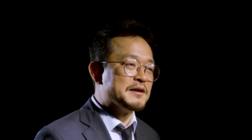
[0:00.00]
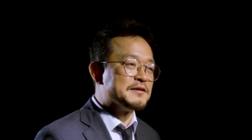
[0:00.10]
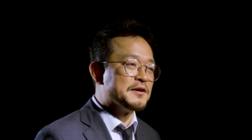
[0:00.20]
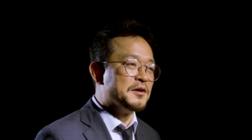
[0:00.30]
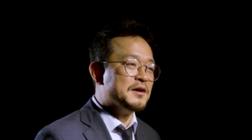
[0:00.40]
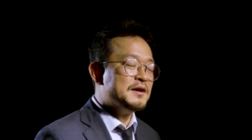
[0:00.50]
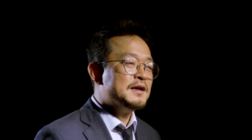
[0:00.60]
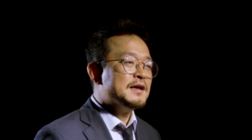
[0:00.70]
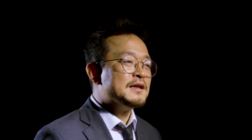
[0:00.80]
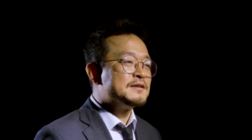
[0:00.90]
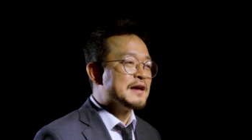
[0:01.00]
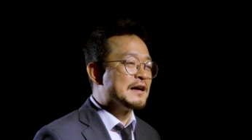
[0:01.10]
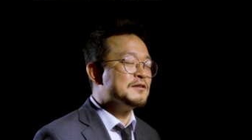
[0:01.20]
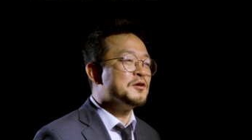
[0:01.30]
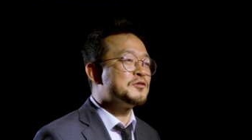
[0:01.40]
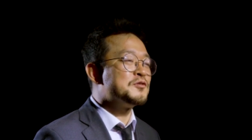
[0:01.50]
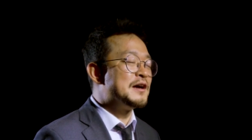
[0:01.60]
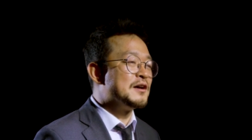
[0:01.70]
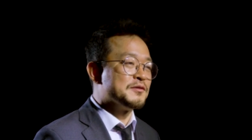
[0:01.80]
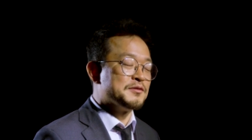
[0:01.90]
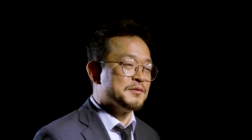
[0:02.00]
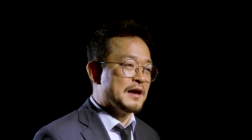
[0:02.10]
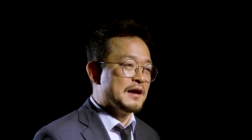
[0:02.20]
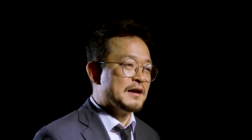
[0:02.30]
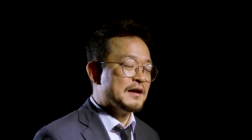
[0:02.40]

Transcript: 마세요. 작은 것도 상관없습니다.